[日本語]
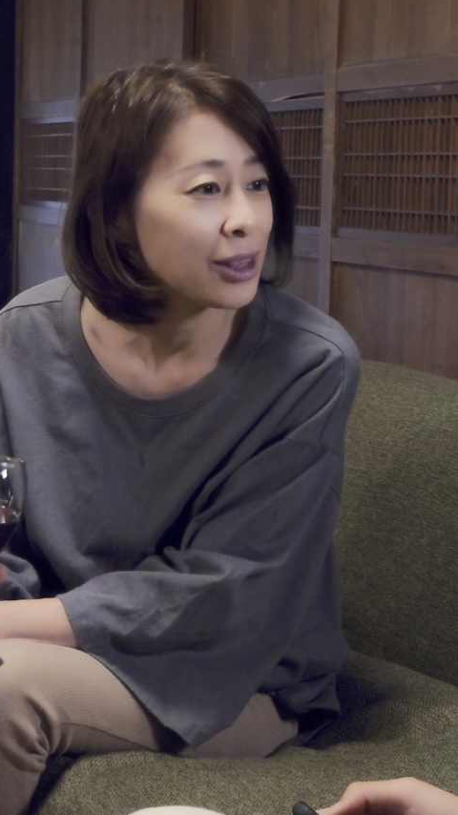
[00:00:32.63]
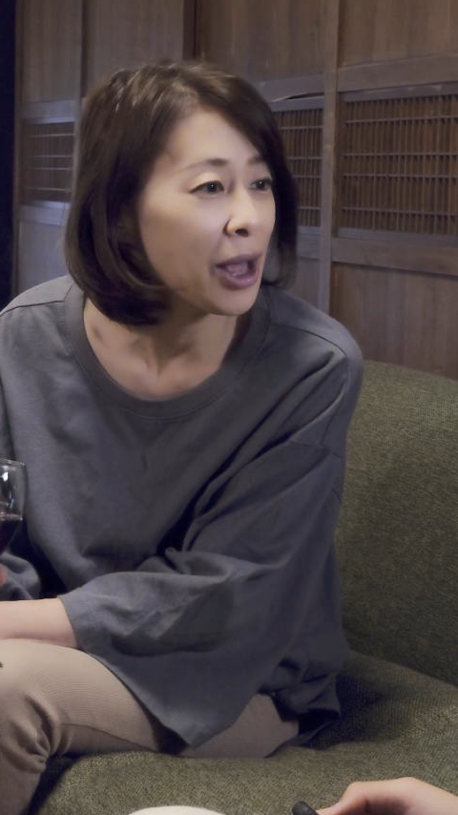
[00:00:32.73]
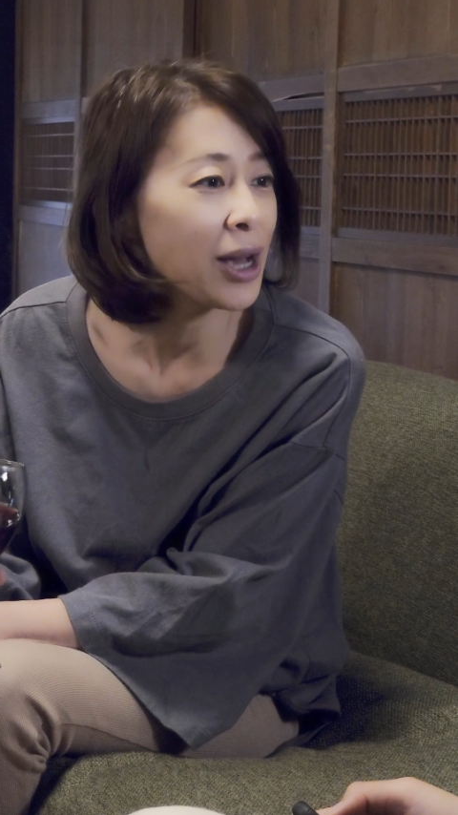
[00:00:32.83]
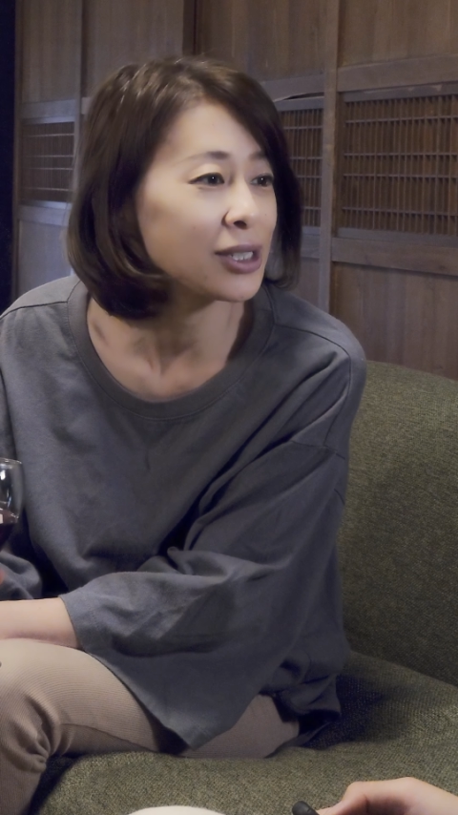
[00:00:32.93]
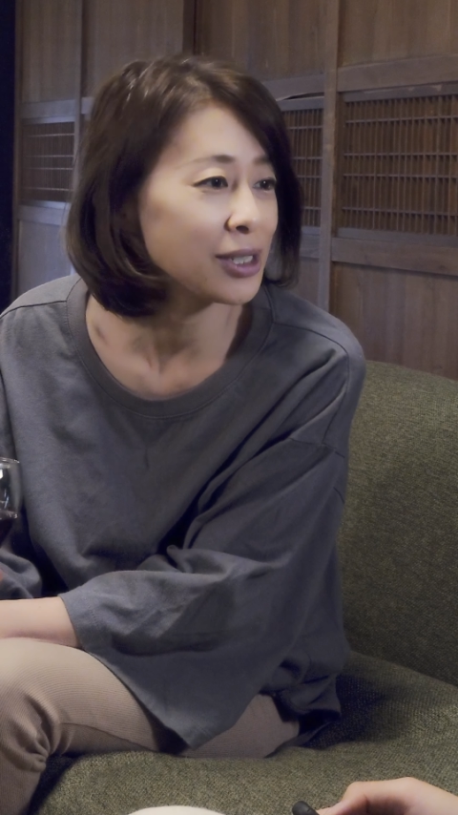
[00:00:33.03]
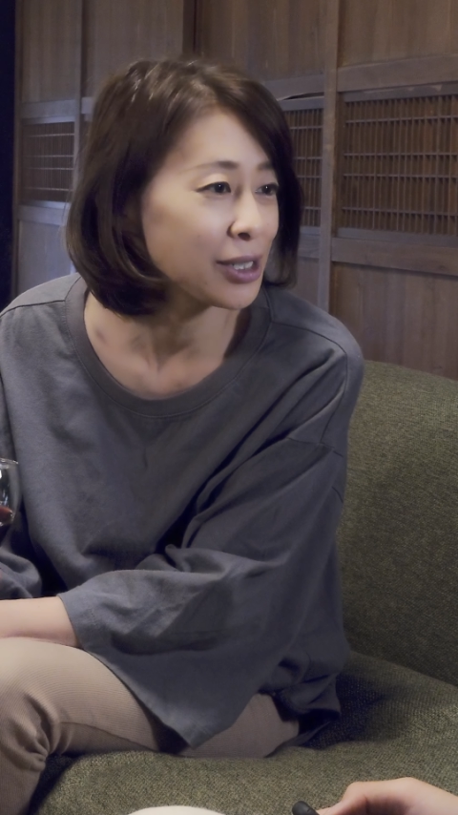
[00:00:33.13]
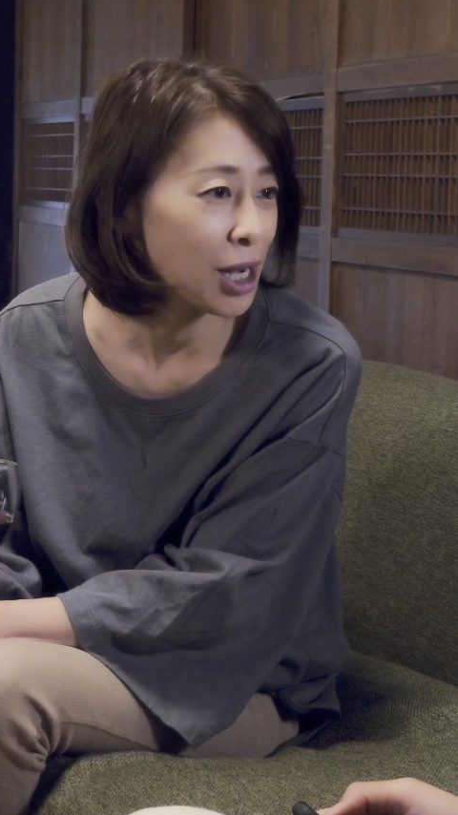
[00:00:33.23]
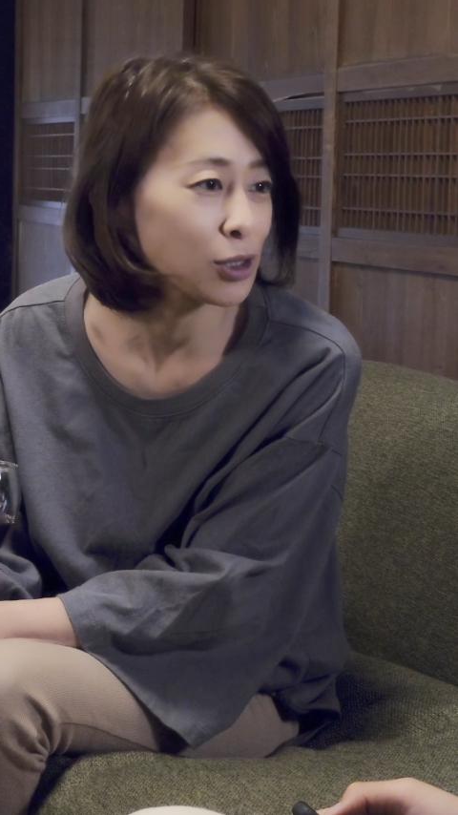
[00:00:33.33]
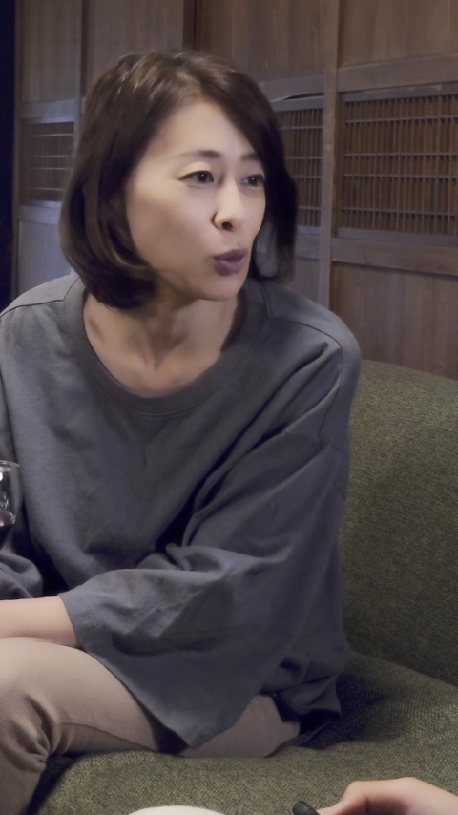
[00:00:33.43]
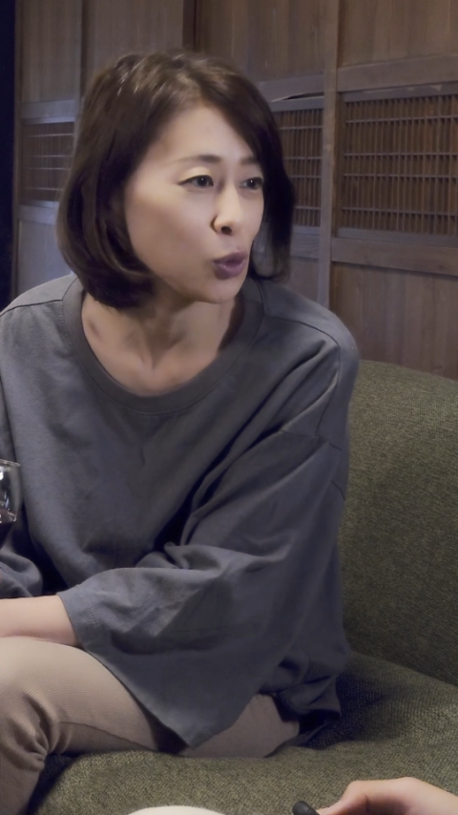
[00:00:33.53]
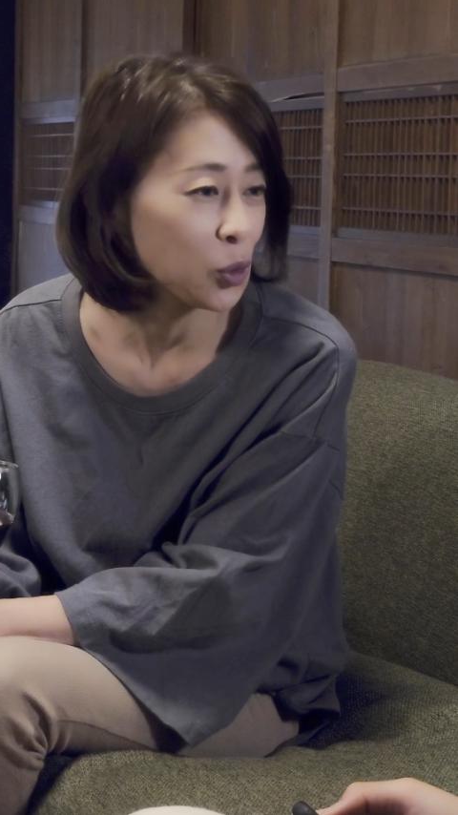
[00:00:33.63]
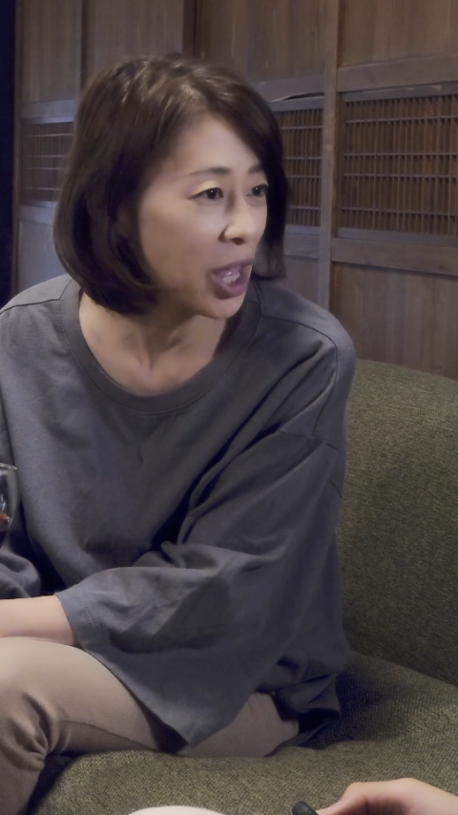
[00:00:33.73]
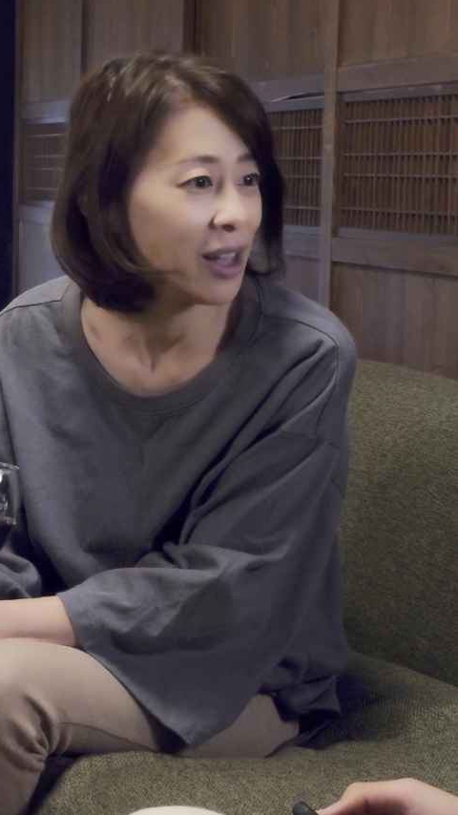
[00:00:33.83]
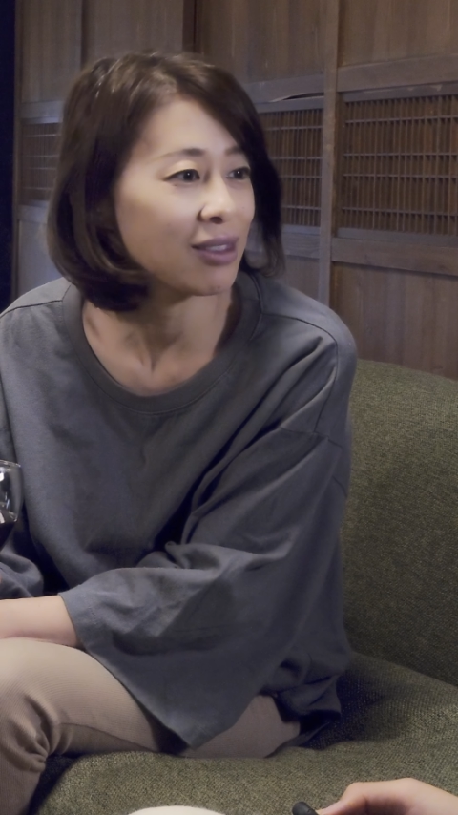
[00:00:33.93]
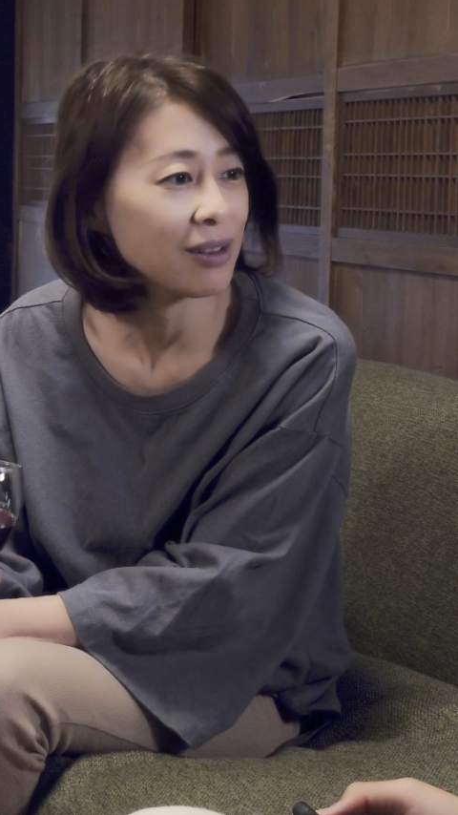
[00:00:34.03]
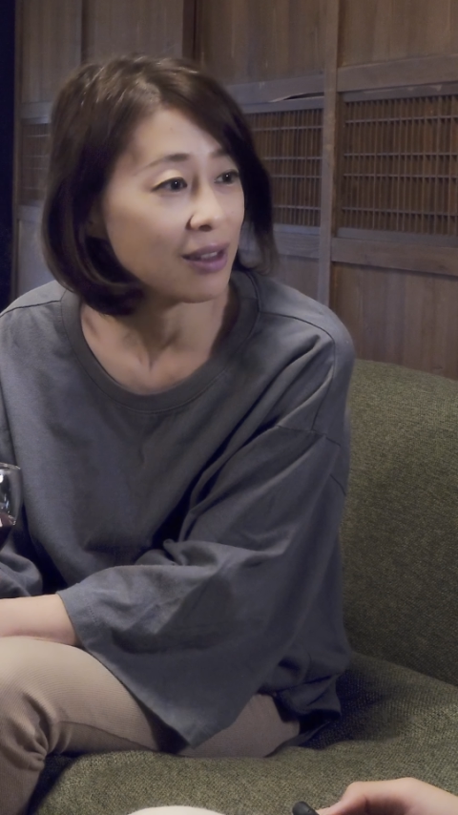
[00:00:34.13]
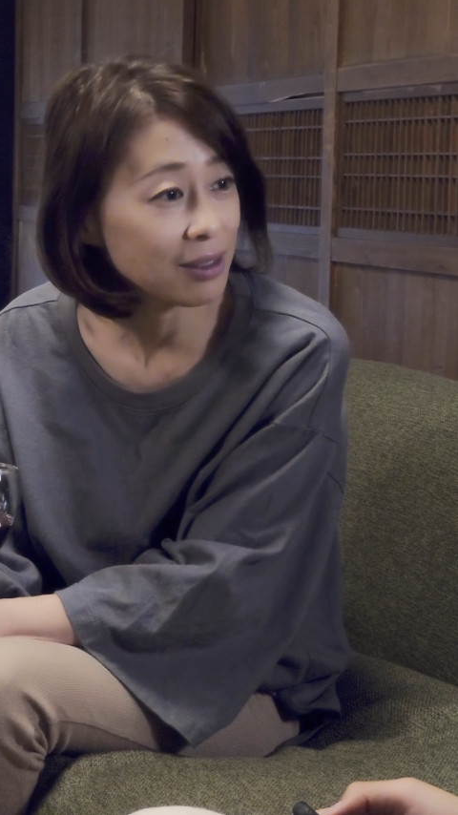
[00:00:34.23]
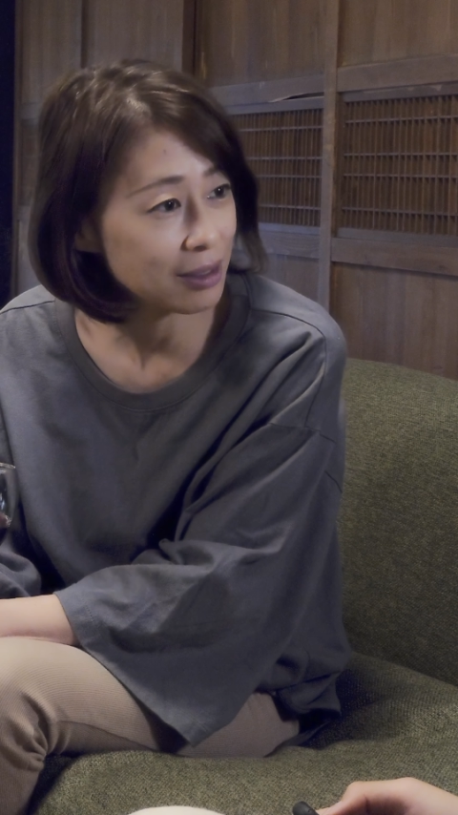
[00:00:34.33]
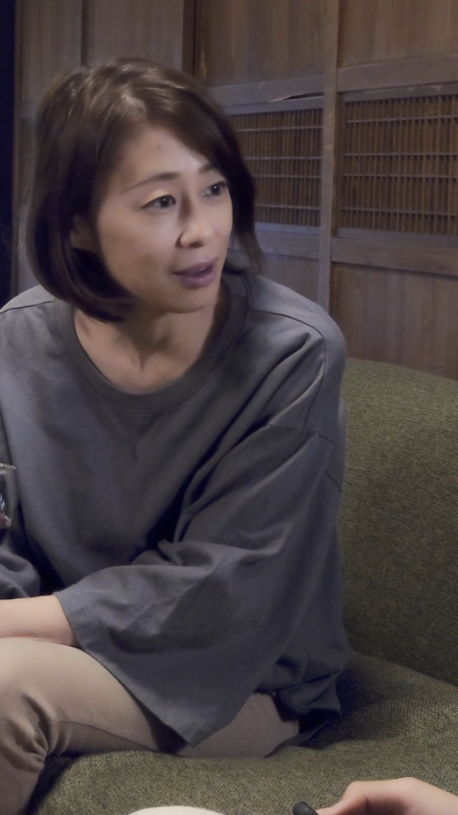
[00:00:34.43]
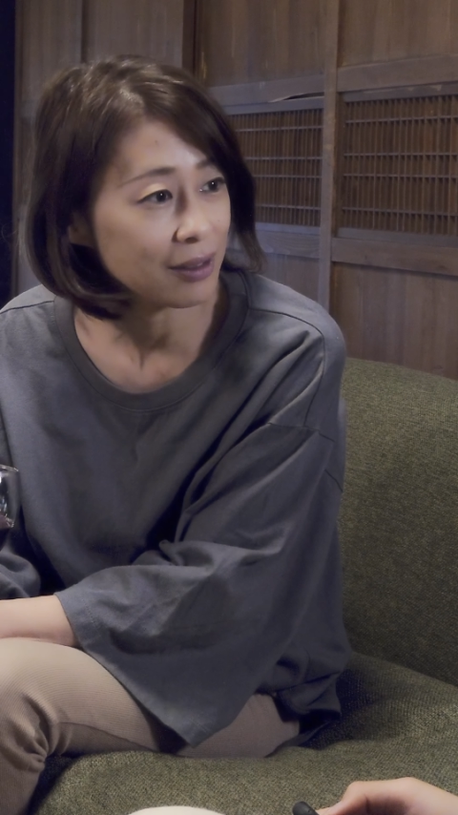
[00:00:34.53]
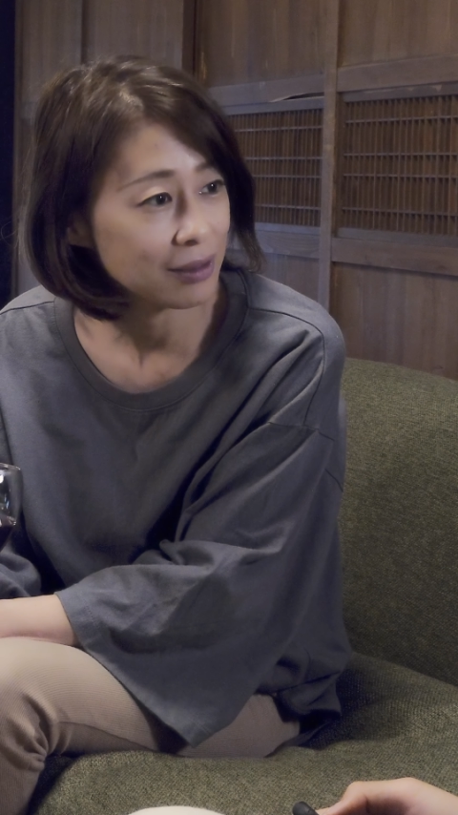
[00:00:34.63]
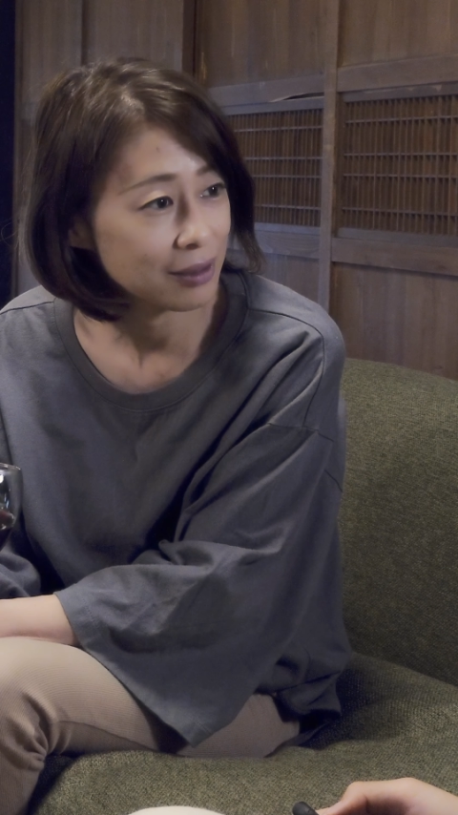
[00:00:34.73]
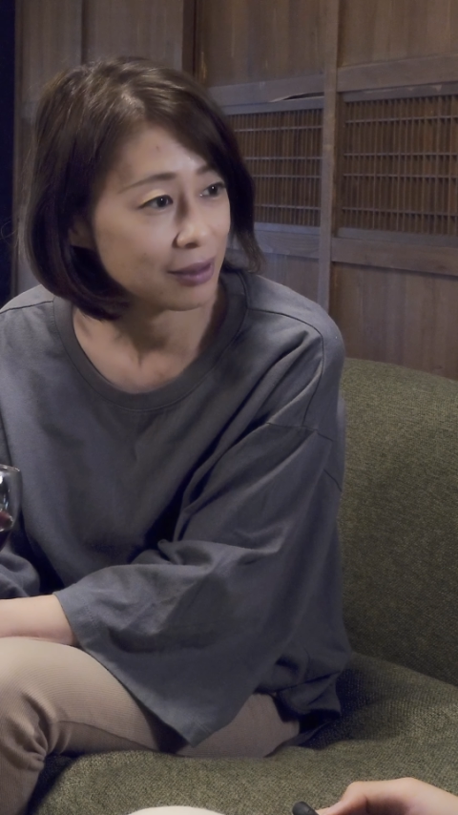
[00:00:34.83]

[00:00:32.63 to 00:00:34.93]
新しい家族と出会ったんだって。